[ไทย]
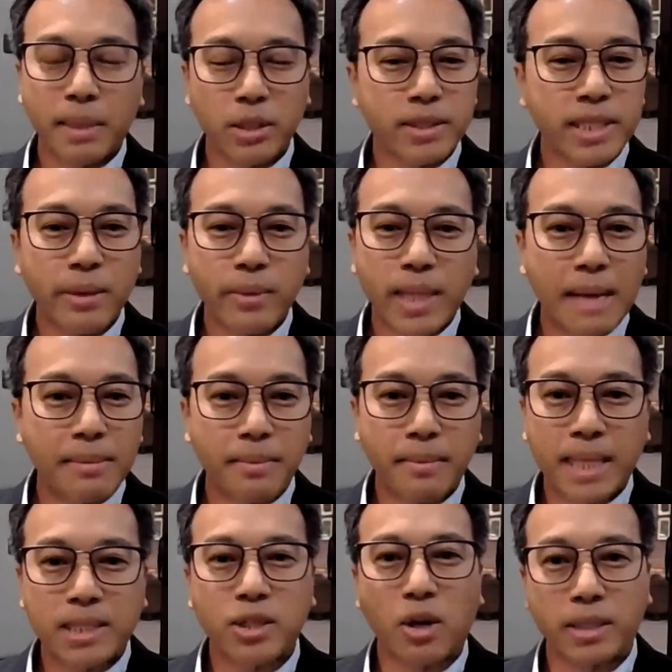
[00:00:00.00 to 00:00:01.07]
มันต้องใช้เวลาประ
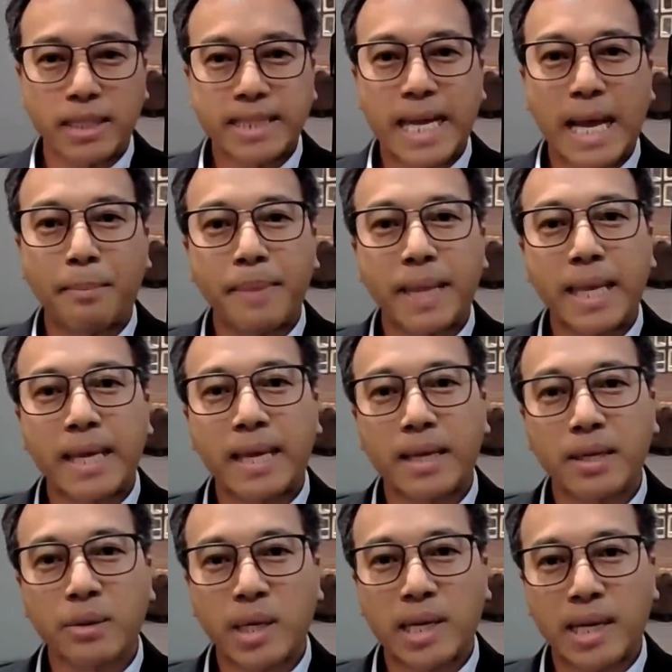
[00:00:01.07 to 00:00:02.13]
มาณ สองถึงสาม ปีอะ
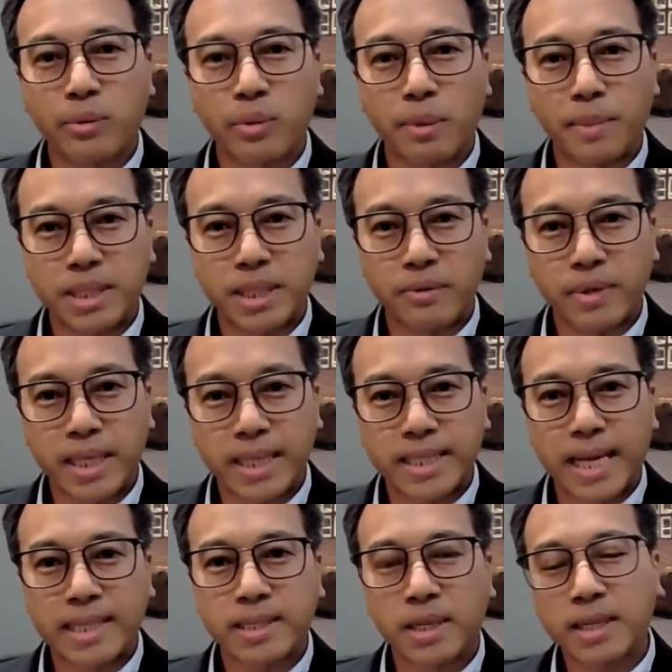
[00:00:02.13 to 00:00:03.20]
กว่ากว่ามันจะ
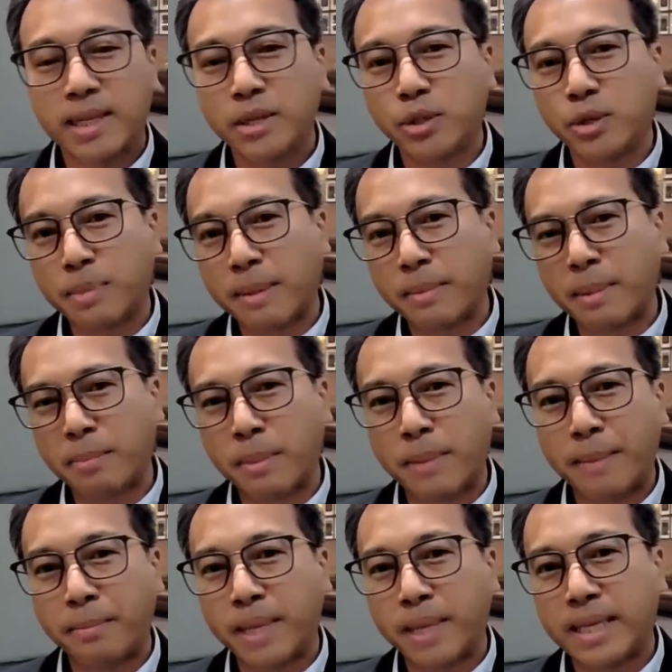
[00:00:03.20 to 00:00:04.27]
readjust ตอนนี้เราอยู่ประ
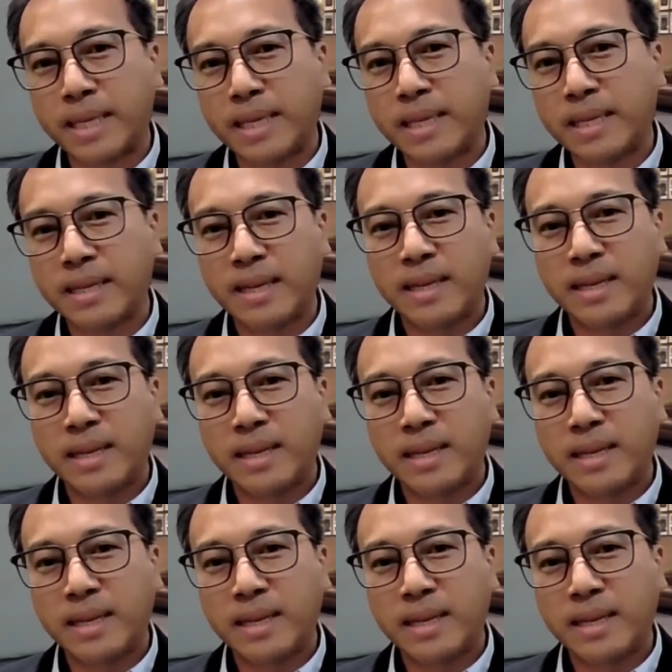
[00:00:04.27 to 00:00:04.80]
มาณปีที่